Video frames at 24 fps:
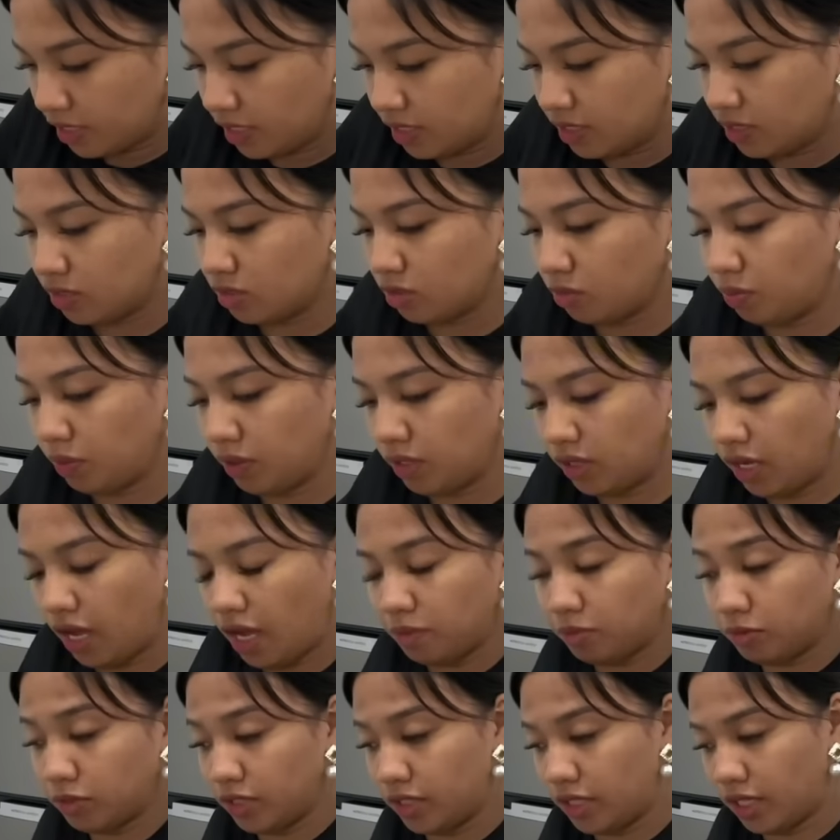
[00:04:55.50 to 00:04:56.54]
So, pag
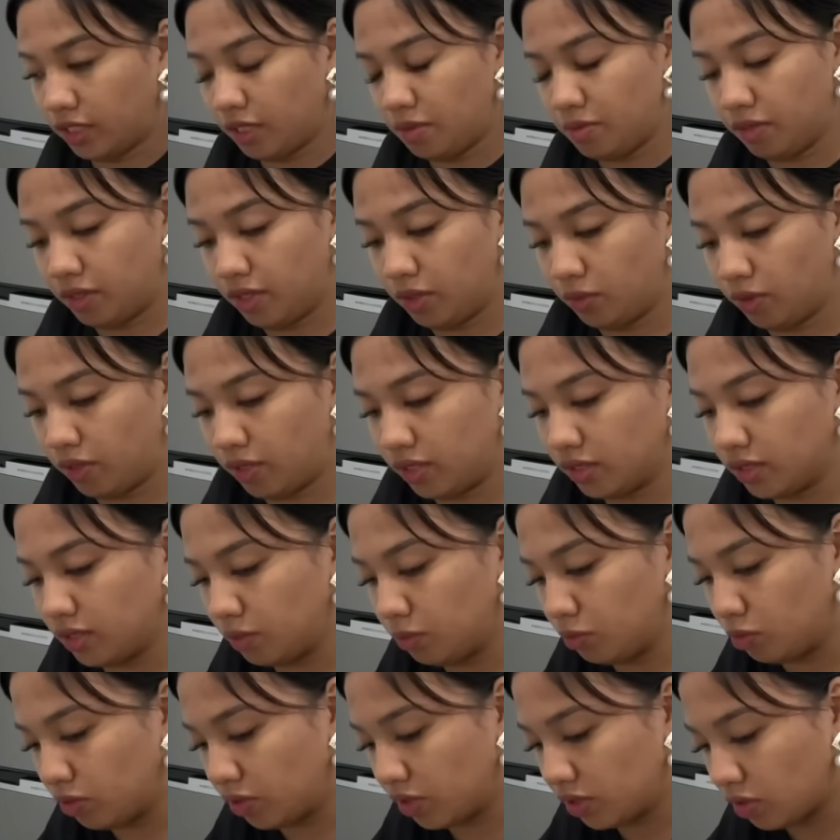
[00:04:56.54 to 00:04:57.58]
after natin magiwa ng
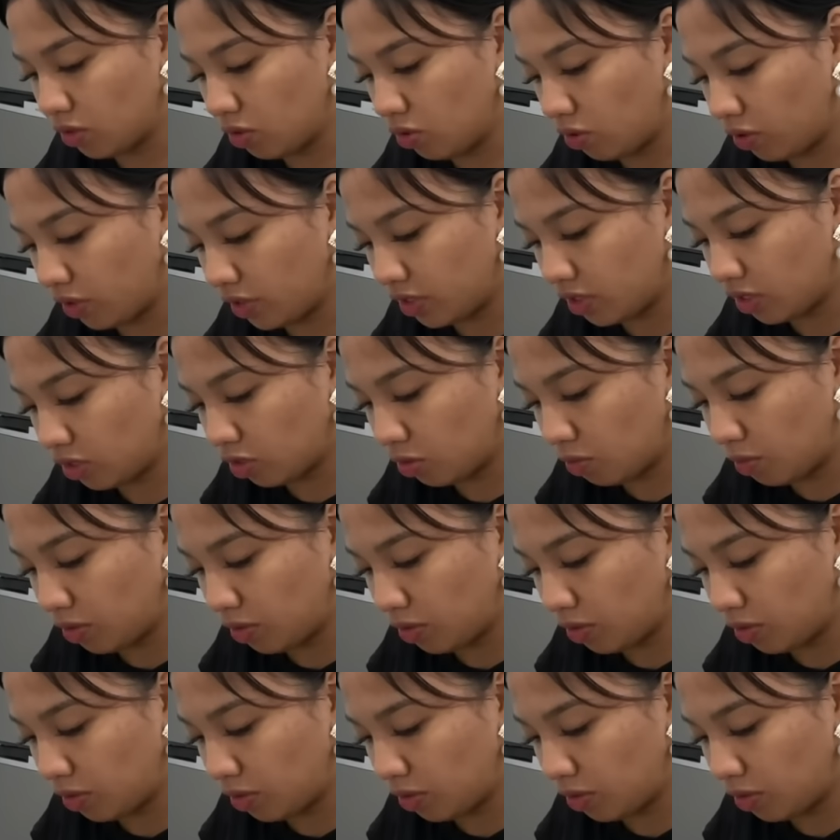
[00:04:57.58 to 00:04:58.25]
sibuyas, okay na to.